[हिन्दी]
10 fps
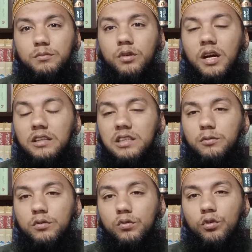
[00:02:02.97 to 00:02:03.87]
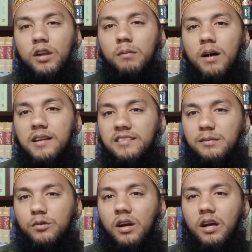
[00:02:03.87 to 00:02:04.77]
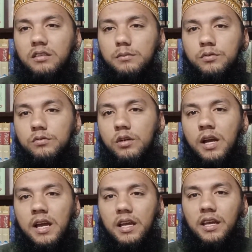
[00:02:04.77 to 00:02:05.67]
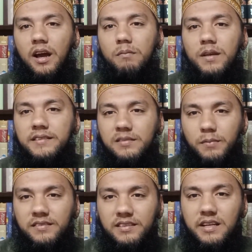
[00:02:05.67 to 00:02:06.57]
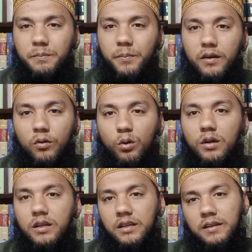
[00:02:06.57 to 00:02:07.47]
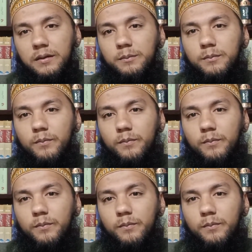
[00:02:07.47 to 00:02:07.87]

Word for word: से मुखातब हूँ उलमा से मुखातब हूं कि हम इस मसले पर गौर करें